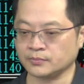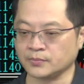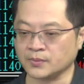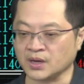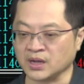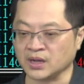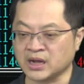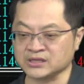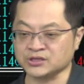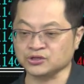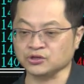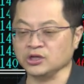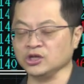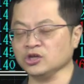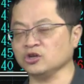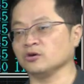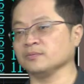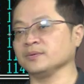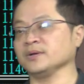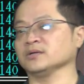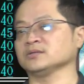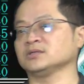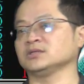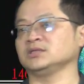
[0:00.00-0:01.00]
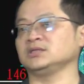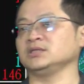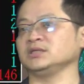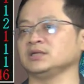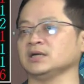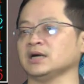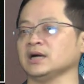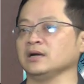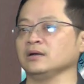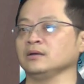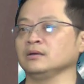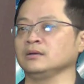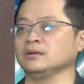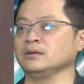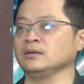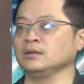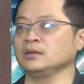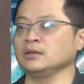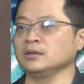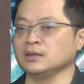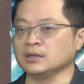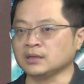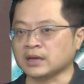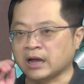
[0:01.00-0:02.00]
他持有一狗票世纪钢。
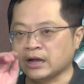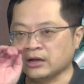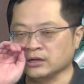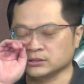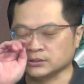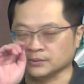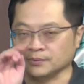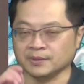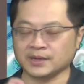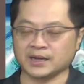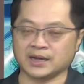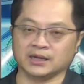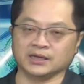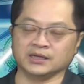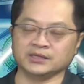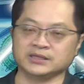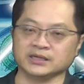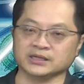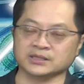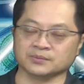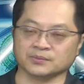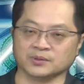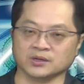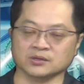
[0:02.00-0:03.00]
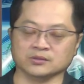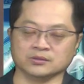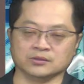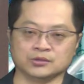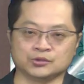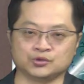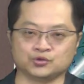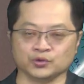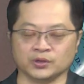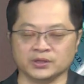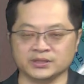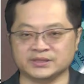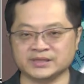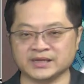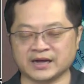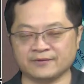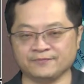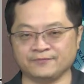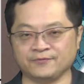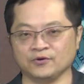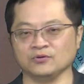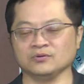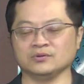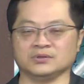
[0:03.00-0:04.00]
还要怎么样？一些什么水下
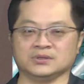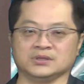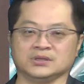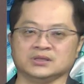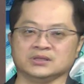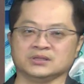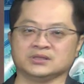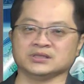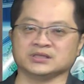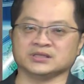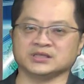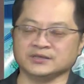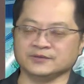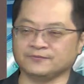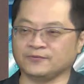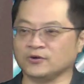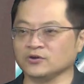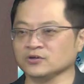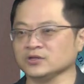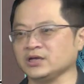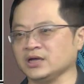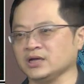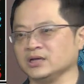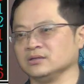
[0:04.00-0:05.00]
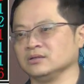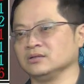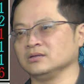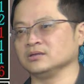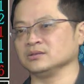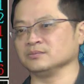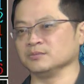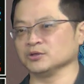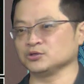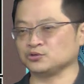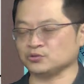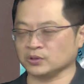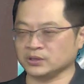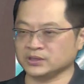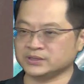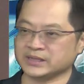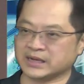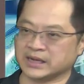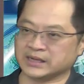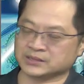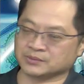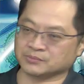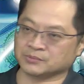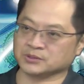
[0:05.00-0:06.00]
风、世纪风电、什么水
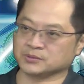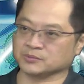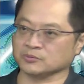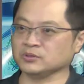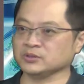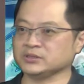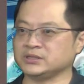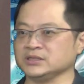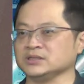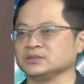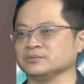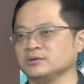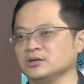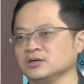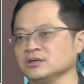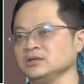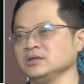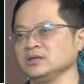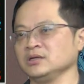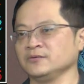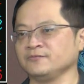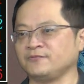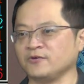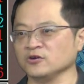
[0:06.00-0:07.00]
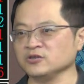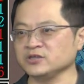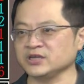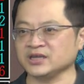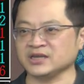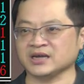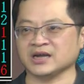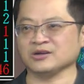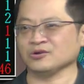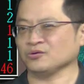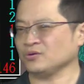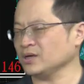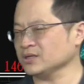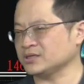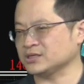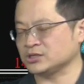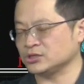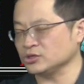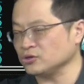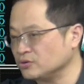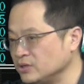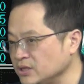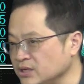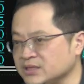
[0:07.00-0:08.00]
下什么什么东西、什么风电，它有关，
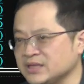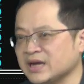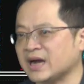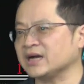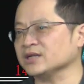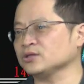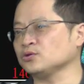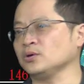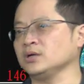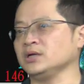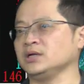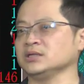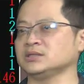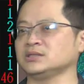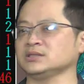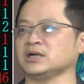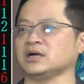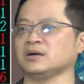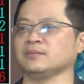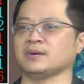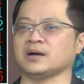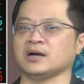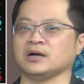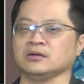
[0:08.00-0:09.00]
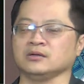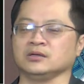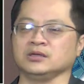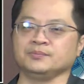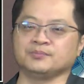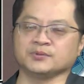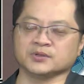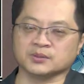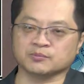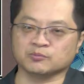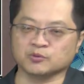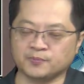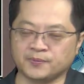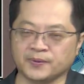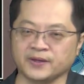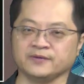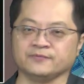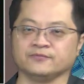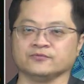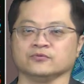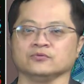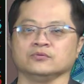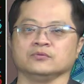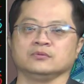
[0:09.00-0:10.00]
只有一大堆，你知道吗？你不得不佩
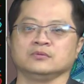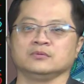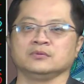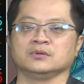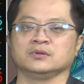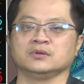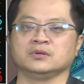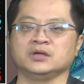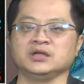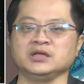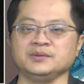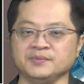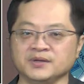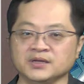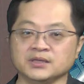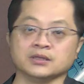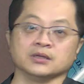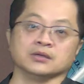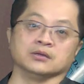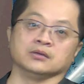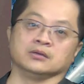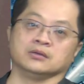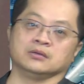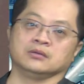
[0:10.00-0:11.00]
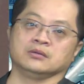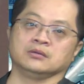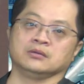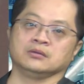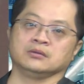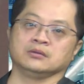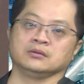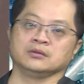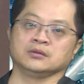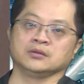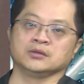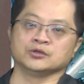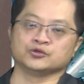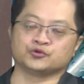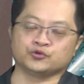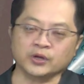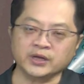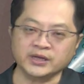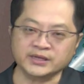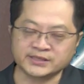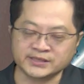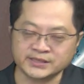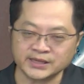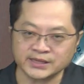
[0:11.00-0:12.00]
服立明德。所
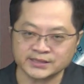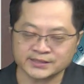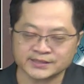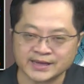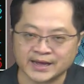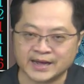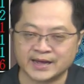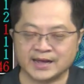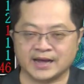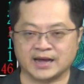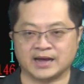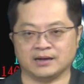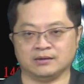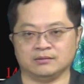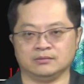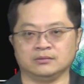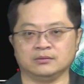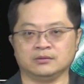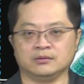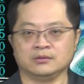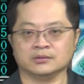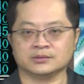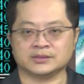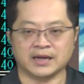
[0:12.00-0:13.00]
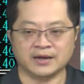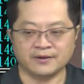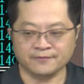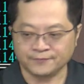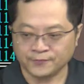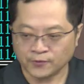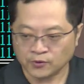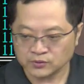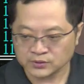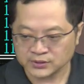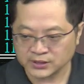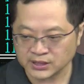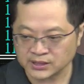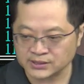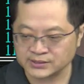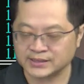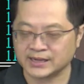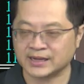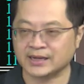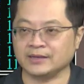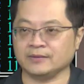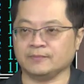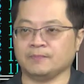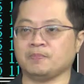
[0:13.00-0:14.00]
以现在啊，当风电
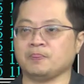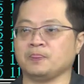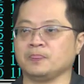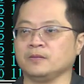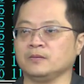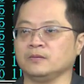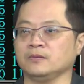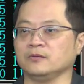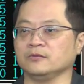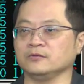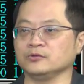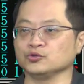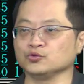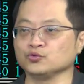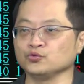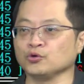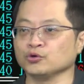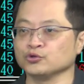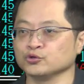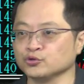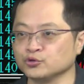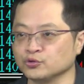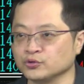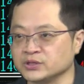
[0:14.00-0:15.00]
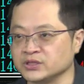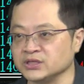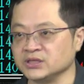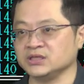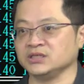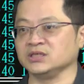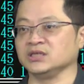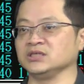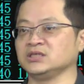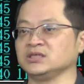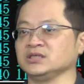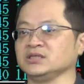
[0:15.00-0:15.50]
在如火如荼进行之